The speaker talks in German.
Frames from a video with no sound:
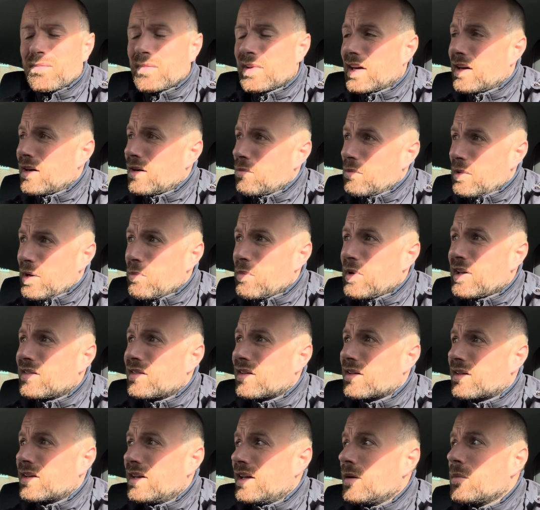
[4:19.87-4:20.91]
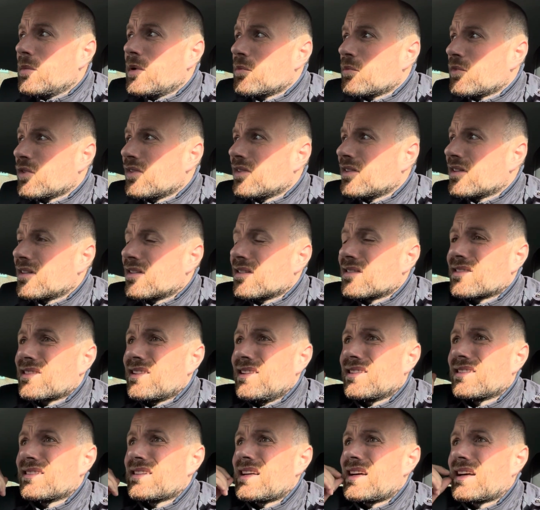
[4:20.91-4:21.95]
Ja, bei Peter Knebel muss ich ganz
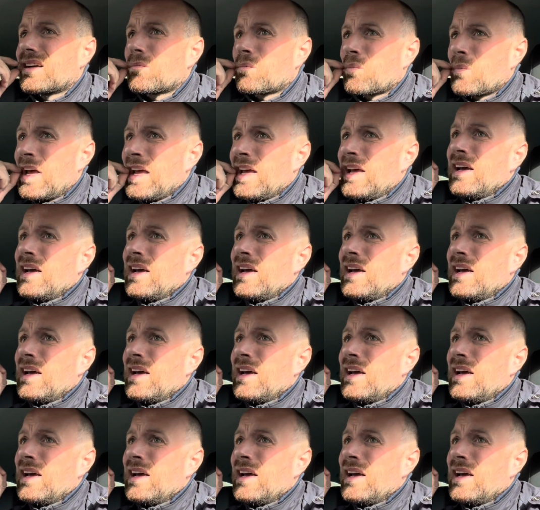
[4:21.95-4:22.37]
klar sagen,